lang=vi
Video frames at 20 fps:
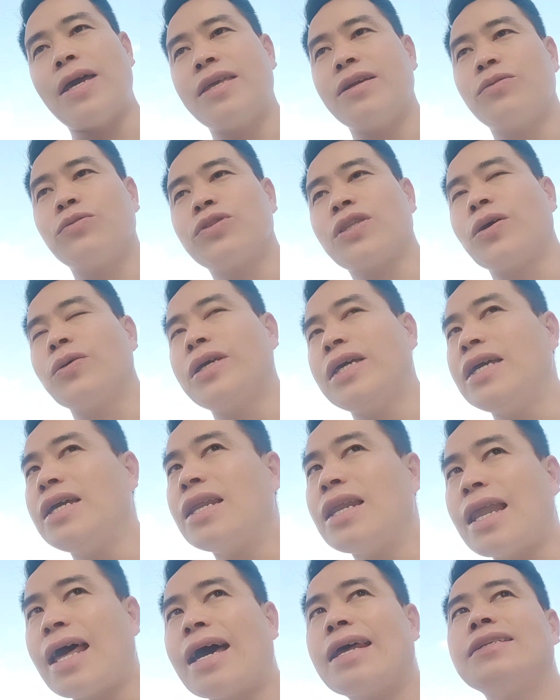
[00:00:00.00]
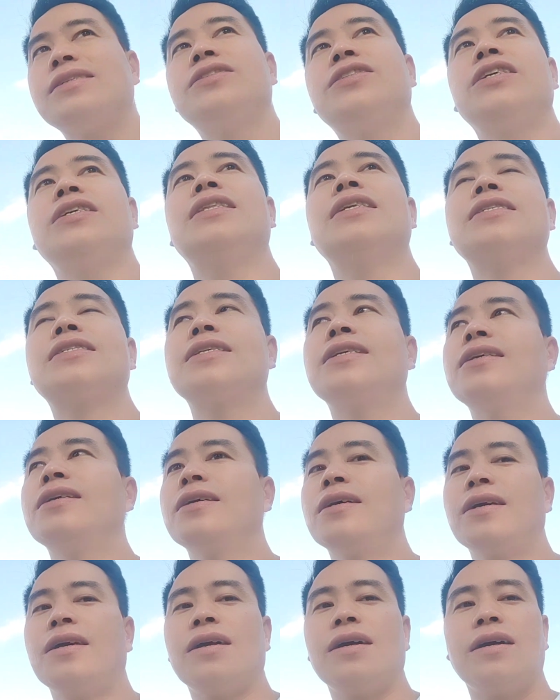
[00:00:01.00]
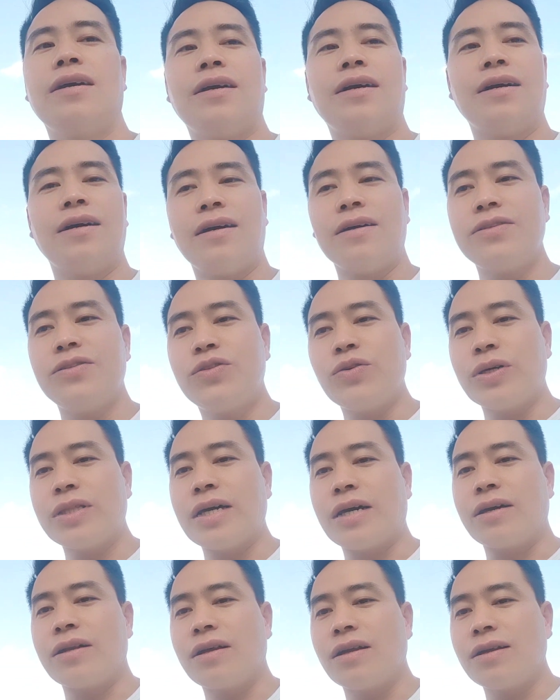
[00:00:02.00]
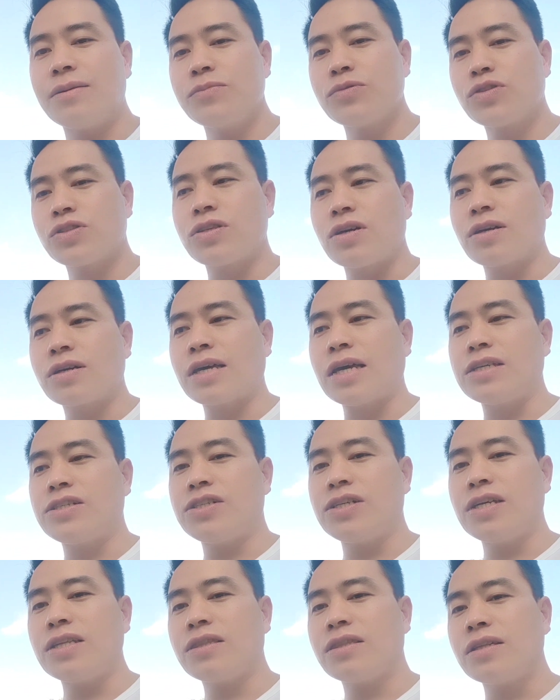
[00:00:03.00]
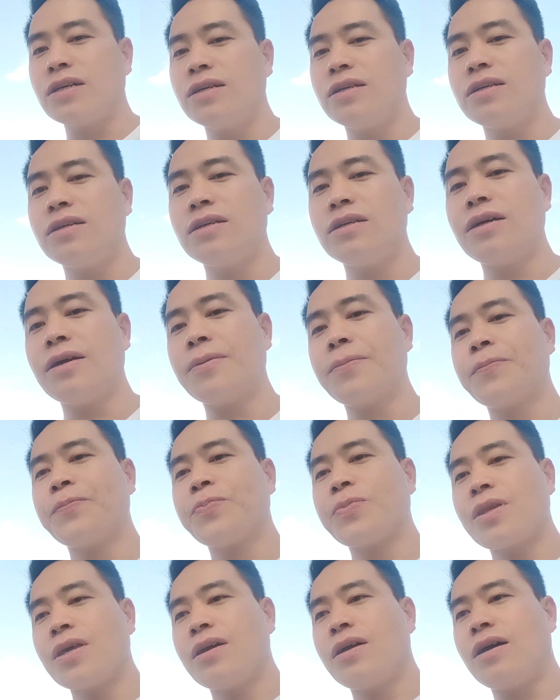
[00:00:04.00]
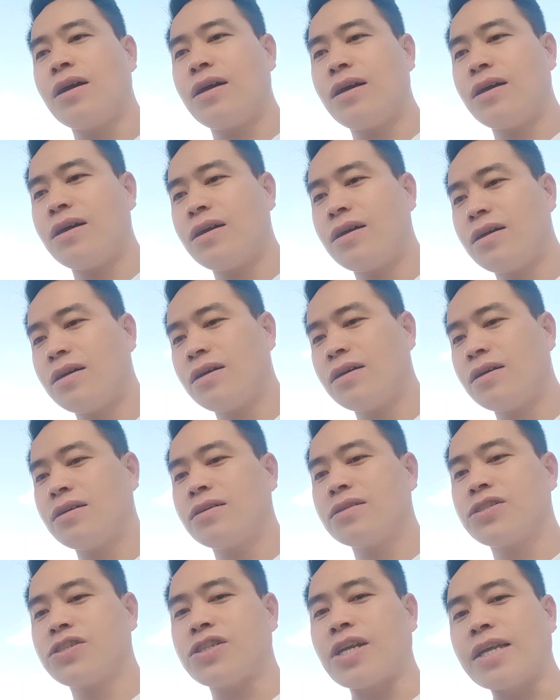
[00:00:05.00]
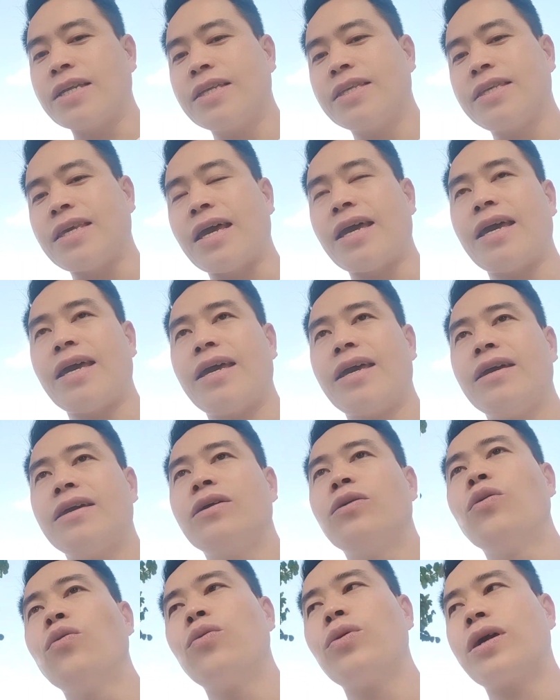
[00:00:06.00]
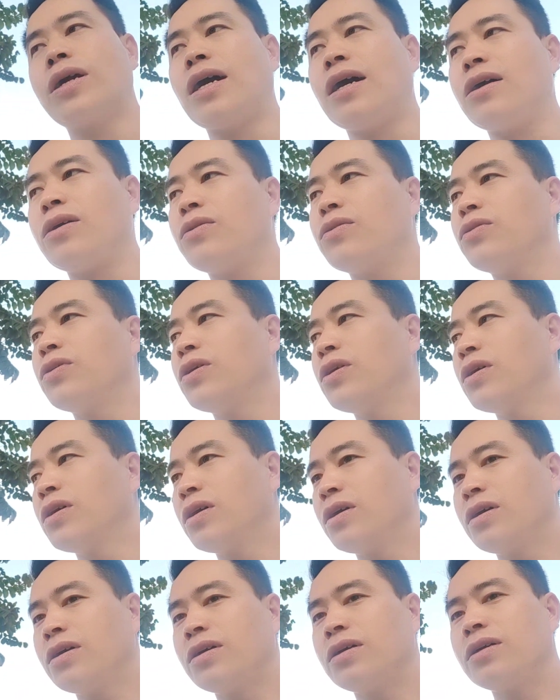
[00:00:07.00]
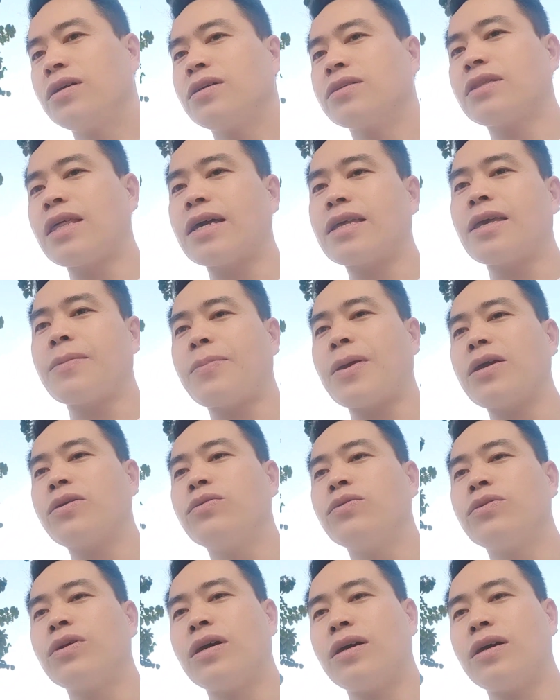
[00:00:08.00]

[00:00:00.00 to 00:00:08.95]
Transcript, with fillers: cô tao ý lan chi thế sư ờ hơn chuan thì nó là một so cái shit từ sanh chế hung cao tây chỉ bé cô